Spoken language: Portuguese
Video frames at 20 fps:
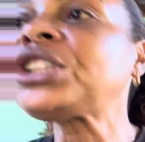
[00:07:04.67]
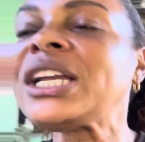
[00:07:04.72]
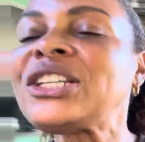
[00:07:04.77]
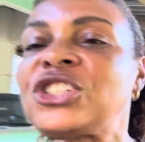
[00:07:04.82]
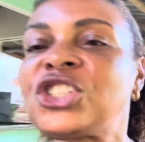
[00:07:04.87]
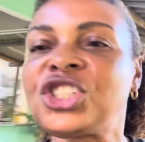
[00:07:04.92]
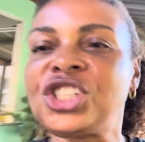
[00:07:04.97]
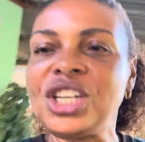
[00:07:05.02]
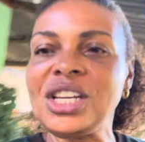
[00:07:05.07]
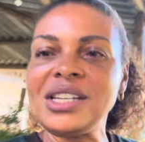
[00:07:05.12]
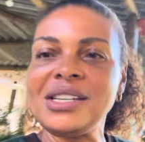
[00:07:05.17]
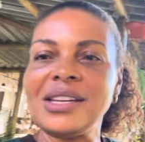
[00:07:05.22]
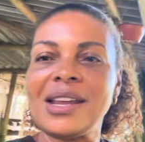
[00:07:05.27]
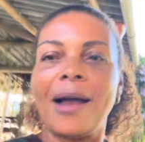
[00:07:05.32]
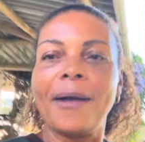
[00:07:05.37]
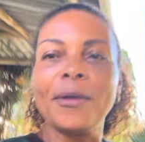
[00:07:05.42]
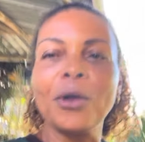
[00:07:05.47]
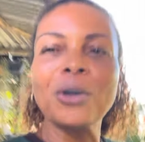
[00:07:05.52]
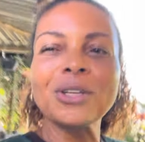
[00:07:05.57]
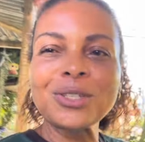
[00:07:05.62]
é
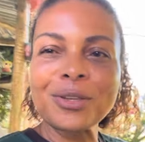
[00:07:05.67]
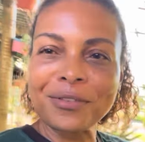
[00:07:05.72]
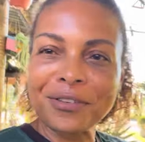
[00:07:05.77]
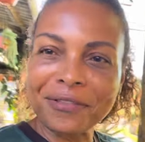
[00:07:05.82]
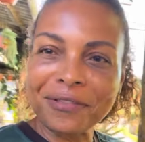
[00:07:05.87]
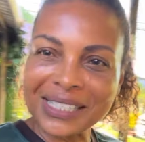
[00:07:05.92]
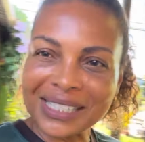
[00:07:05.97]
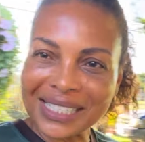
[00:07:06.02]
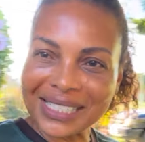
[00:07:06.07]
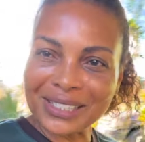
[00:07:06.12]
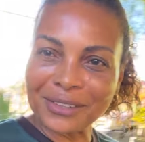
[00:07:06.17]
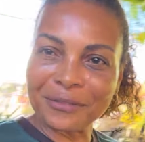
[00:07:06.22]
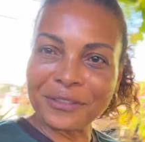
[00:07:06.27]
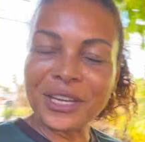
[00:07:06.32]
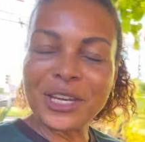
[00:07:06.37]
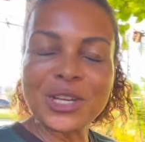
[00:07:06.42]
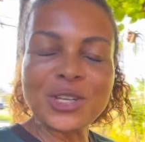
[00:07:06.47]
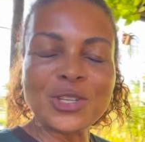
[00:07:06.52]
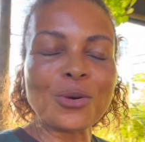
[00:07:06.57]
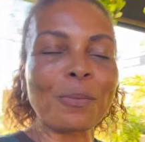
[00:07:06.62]
dia, eu resolvi fazer esse
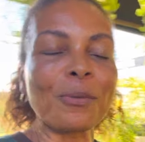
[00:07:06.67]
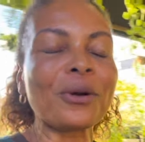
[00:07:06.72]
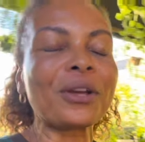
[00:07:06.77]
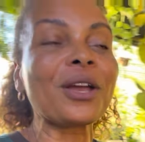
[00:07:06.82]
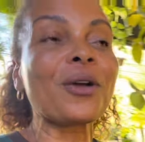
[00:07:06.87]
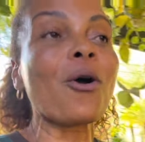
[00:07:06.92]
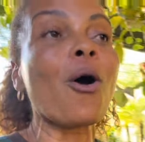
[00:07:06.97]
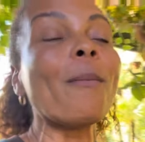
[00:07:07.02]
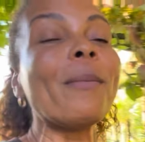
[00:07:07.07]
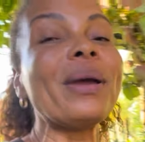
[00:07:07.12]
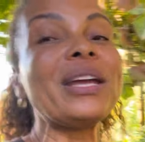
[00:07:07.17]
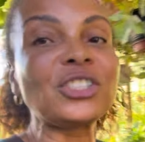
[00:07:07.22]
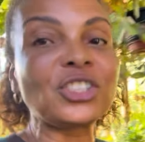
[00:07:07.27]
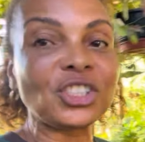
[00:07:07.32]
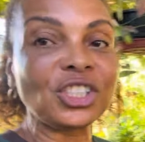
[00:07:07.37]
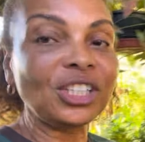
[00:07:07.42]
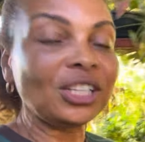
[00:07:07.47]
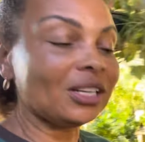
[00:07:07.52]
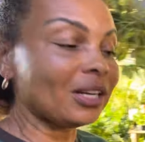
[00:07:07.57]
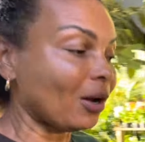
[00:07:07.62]
vídeo porque como é
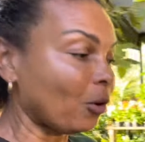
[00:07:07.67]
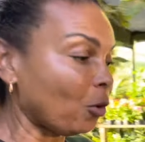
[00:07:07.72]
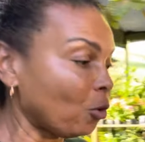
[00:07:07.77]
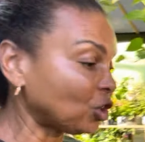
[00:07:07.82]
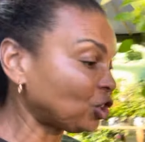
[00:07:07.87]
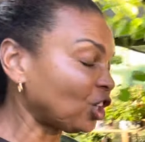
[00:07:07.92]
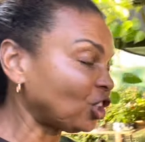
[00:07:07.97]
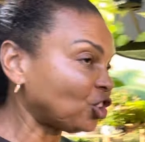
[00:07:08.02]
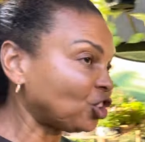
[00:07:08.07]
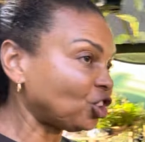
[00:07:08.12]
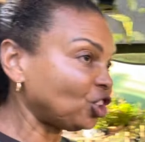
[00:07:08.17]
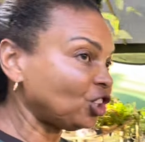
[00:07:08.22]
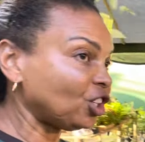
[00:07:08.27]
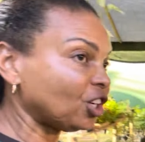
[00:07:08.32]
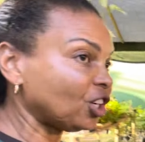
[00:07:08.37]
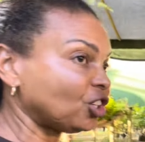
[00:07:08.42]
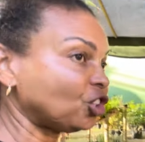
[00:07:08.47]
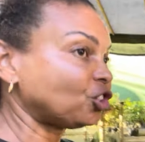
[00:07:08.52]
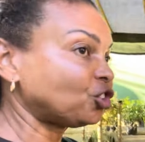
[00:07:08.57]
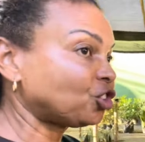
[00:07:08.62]
dia, hoje é
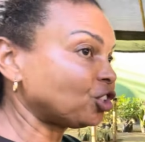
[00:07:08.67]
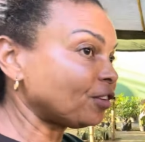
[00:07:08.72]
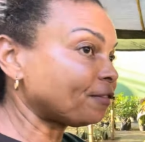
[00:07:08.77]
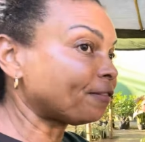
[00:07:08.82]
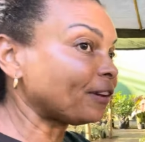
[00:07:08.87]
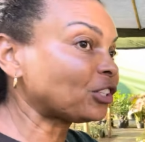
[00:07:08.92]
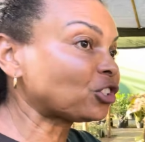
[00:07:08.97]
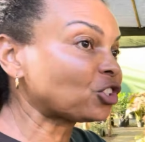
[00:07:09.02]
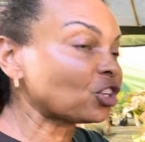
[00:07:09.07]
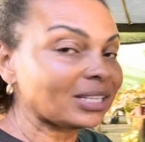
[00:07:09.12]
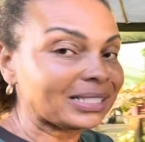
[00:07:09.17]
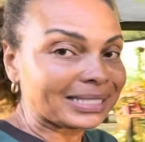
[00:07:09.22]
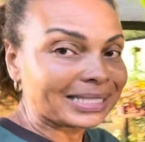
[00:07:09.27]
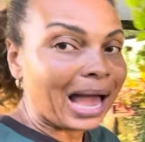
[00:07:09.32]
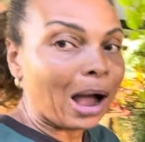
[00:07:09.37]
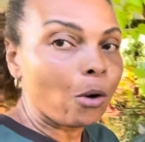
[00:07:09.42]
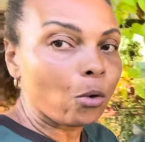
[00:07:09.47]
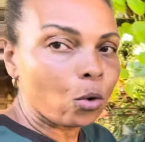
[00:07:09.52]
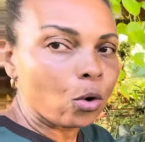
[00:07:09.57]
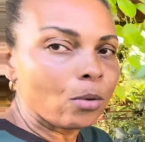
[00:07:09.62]
dia de
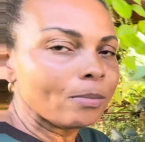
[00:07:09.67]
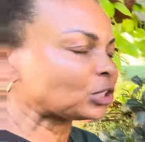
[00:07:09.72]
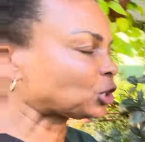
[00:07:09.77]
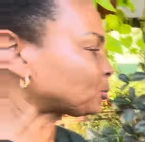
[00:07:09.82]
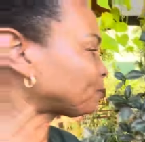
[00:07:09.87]
fertilizar algumas